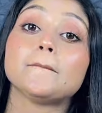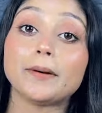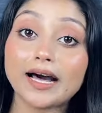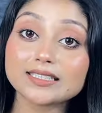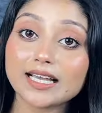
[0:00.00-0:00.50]

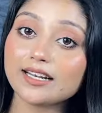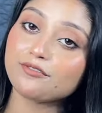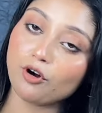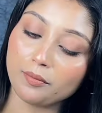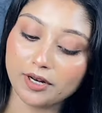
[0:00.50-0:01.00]
বা চাইলে
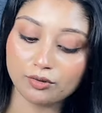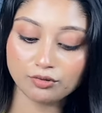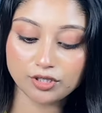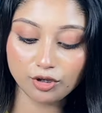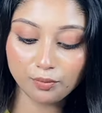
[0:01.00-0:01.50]
ফর্মাল
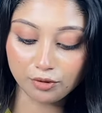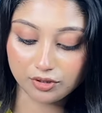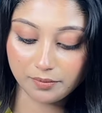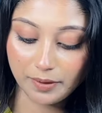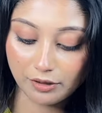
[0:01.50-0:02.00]
অনুযায়ীও
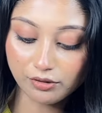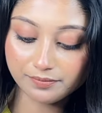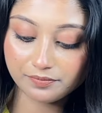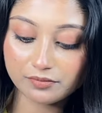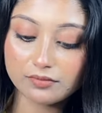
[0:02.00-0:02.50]
পড়তে পারো
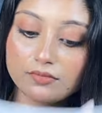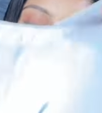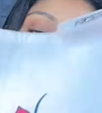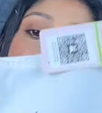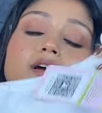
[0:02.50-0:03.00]

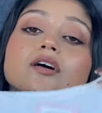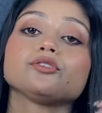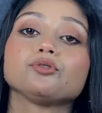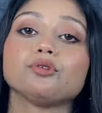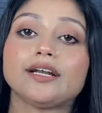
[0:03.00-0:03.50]

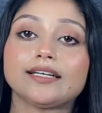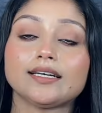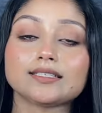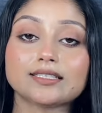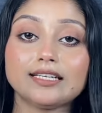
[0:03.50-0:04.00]
তো এটা
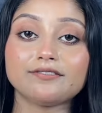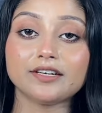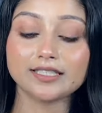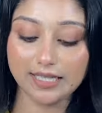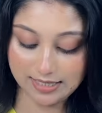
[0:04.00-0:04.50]

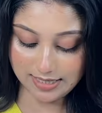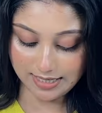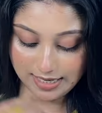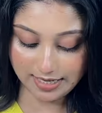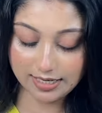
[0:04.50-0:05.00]
স্লিভলেস আছে
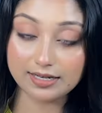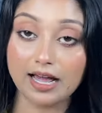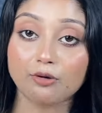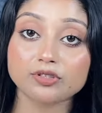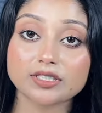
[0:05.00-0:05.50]
এখানে
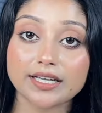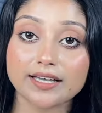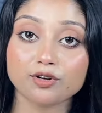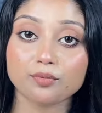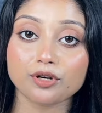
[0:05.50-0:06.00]
রাউন্ড
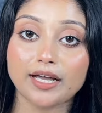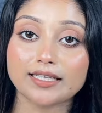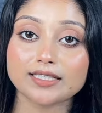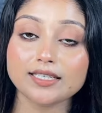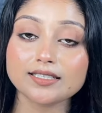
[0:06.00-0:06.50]
নেকের ওপরে
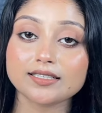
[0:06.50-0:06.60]
আছে